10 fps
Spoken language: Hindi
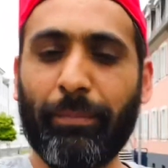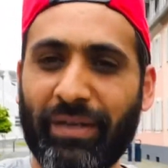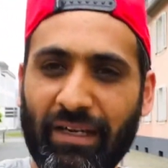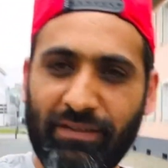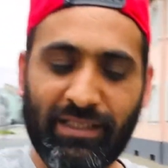
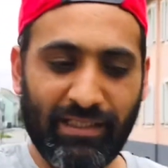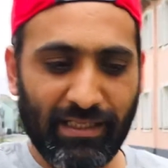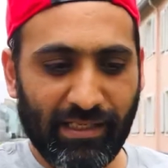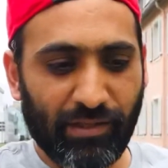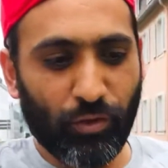प्राइवेसी
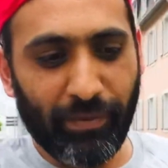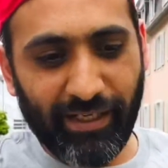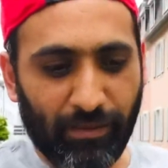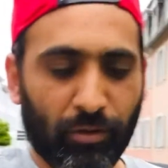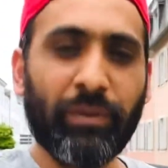का जो मैंने
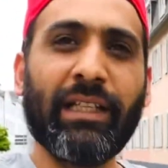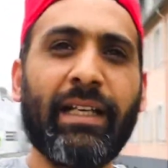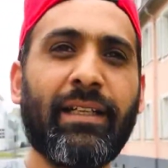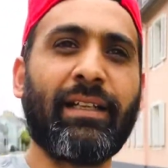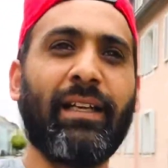आपको बताया
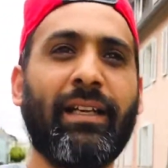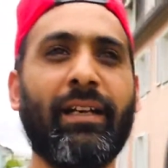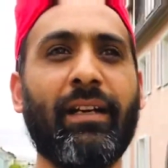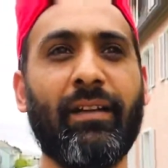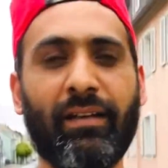था
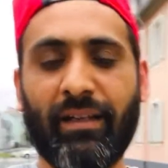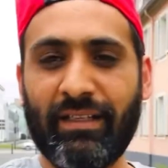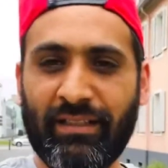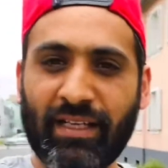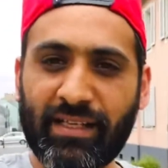
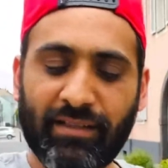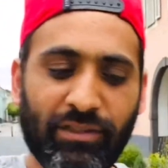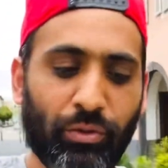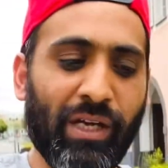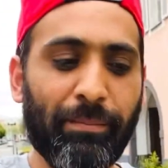कि इजाज़त
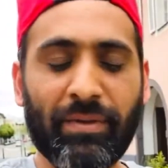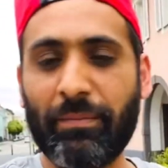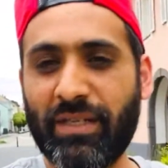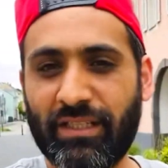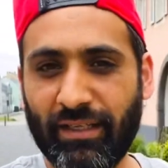जो है
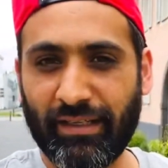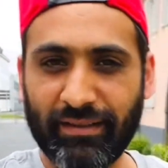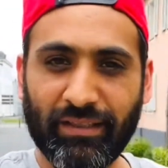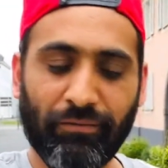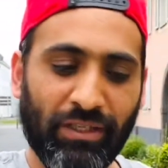परमिशन
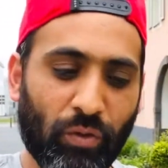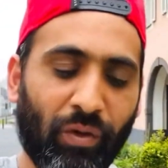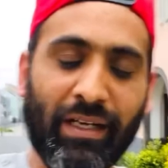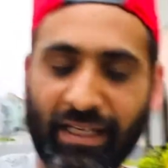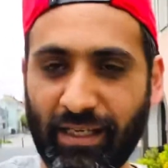अंदर वीडियो की
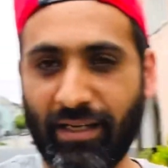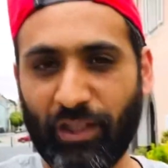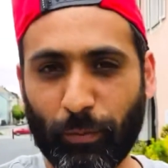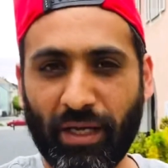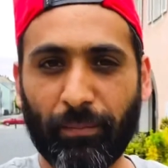नहीं है नहीं
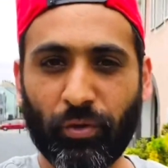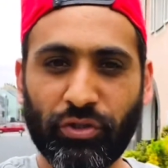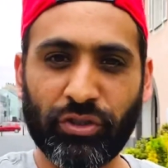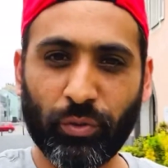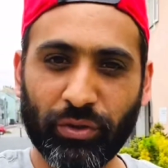तो मैं आपको
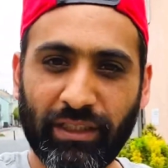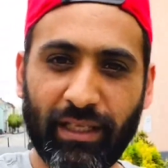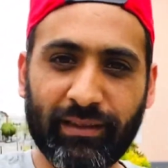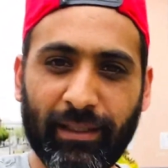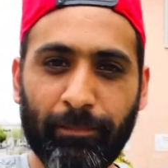ज़रूर
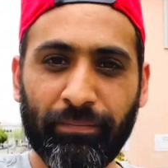दिखाता